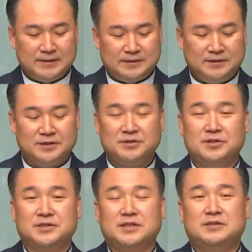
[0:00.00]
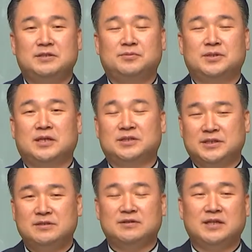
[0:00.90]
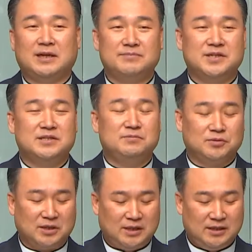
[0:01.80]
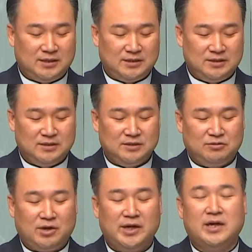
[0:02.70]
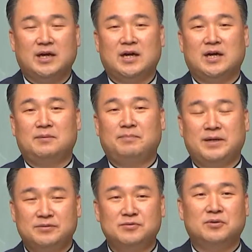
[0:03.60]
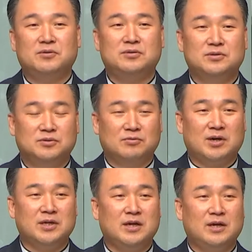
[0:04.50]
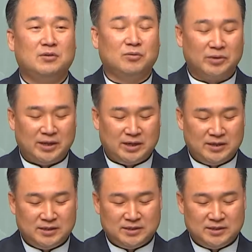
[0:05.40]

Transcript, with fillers: 그래서 여자들보다, 여자들이 남자들보다 화해가 빠르고 또 관계가 오래